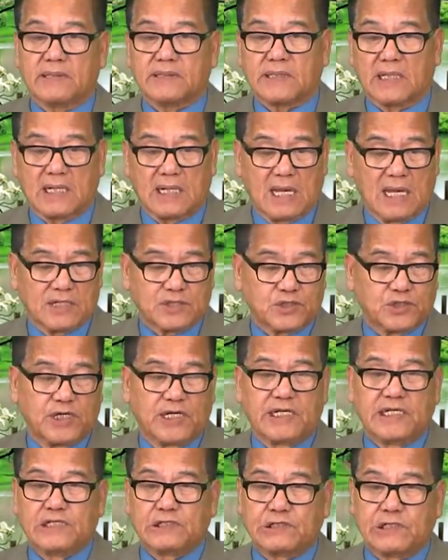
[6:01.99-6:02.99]
rằng là
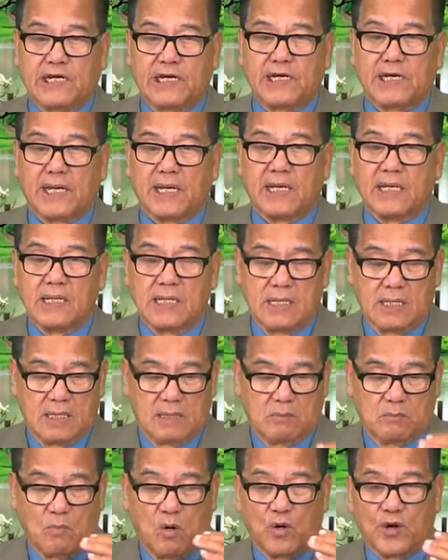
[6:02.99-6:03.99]
cdc này
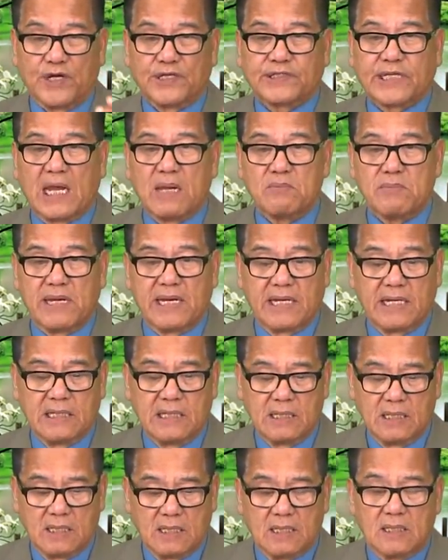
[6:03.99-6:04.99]
bộ y tế mỹ
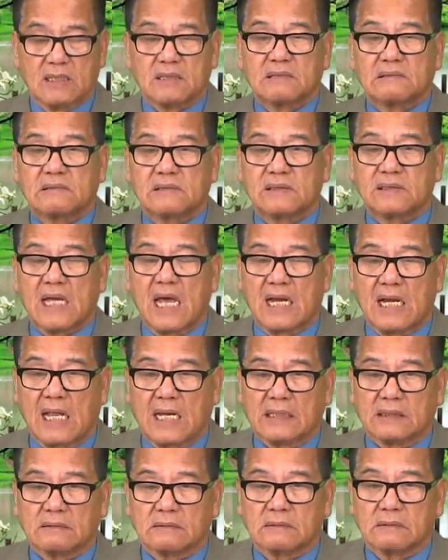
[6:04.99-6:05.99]
ra
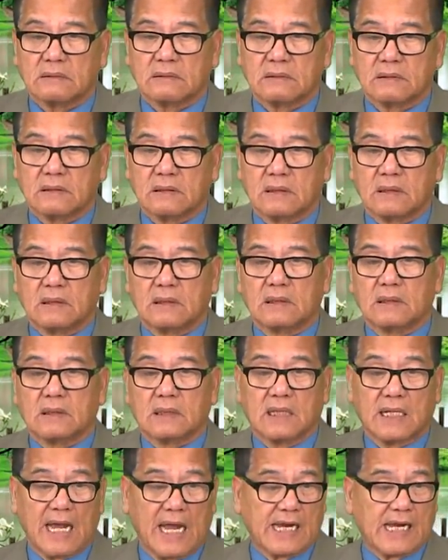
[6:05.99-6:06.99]
lệnh
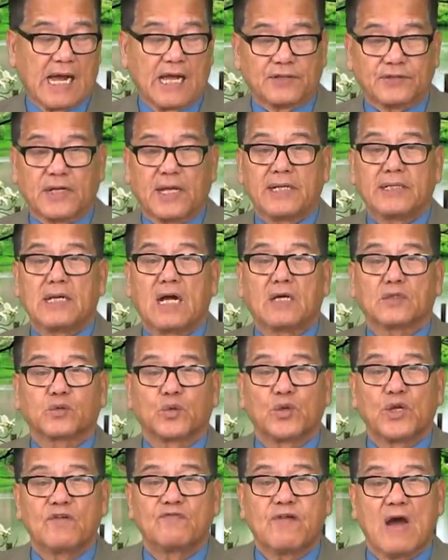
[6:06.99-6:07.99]
ngay cả tên
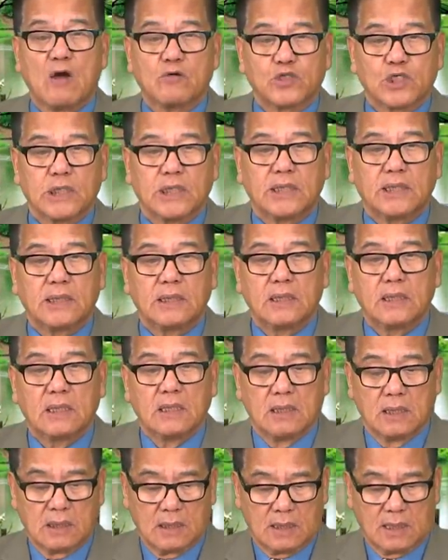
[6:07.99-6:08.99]
Anthony Fauci
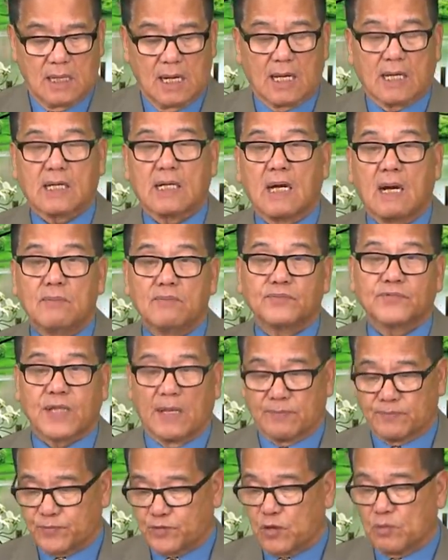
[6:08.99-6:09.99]
là cấm
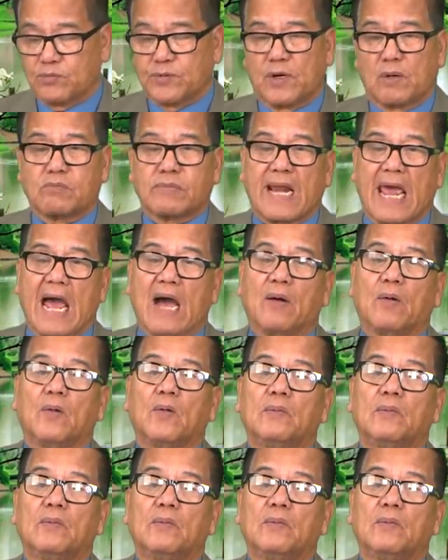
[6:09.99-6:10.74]
tập trung đông đảo